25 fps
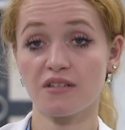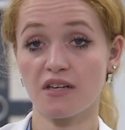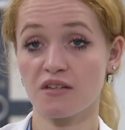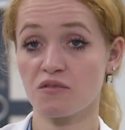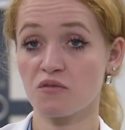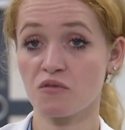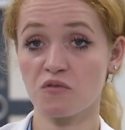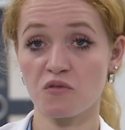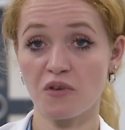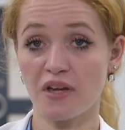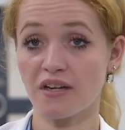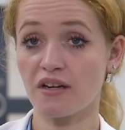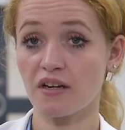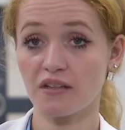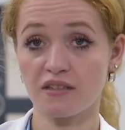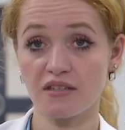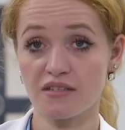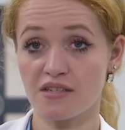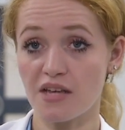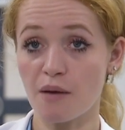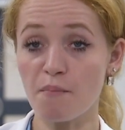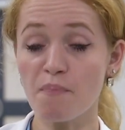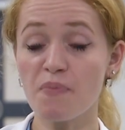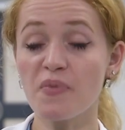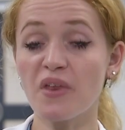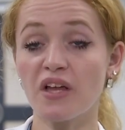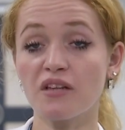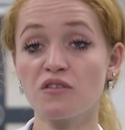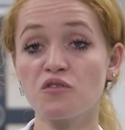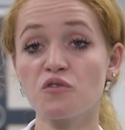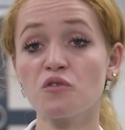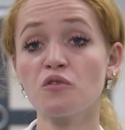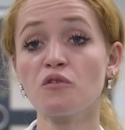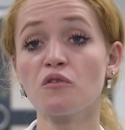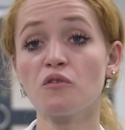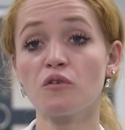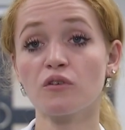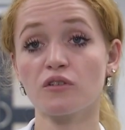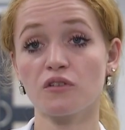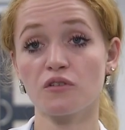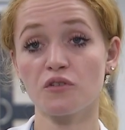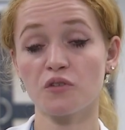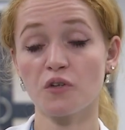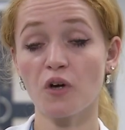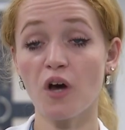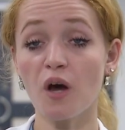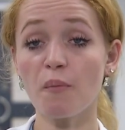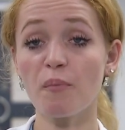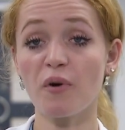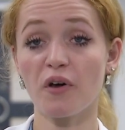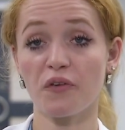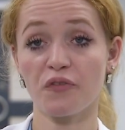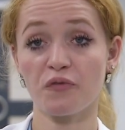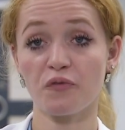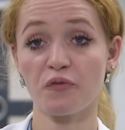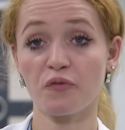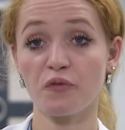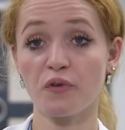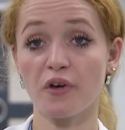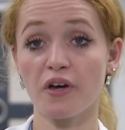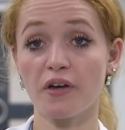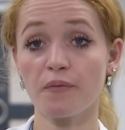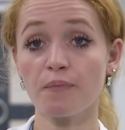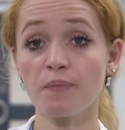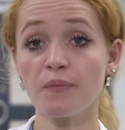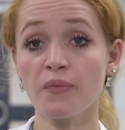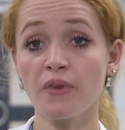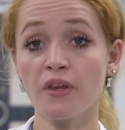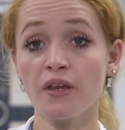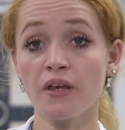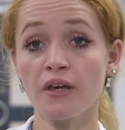also zu einer gesamten Entzündung des Körpers führen.